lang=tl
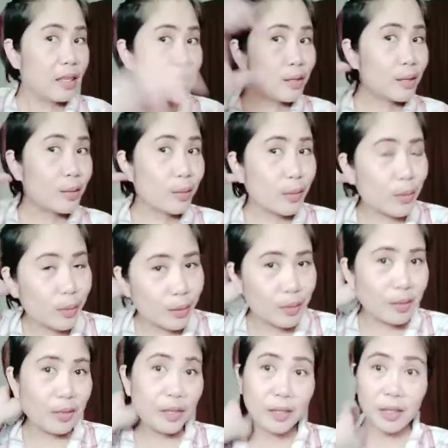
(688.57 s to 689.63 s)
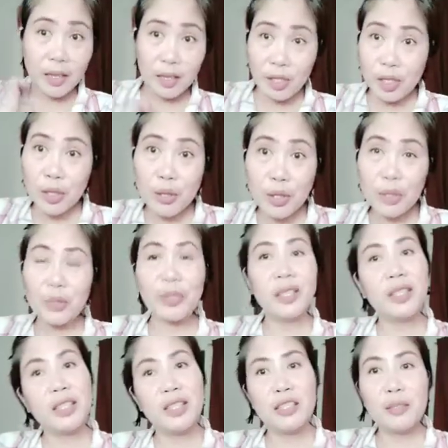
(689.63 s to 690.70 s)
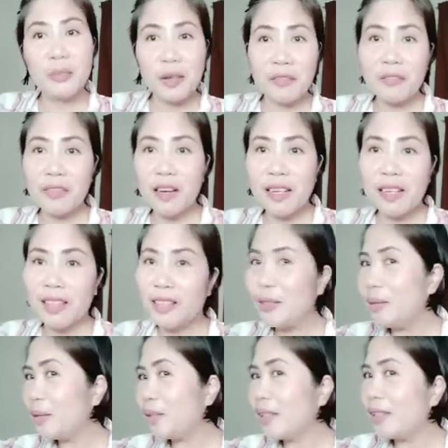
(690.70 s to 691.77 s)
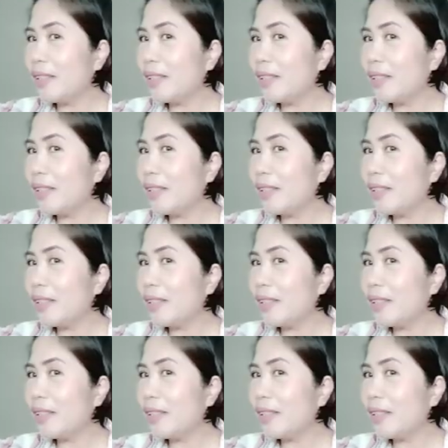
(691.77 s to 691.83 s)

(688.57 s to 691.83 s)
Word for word: So, As usual, this is my final look.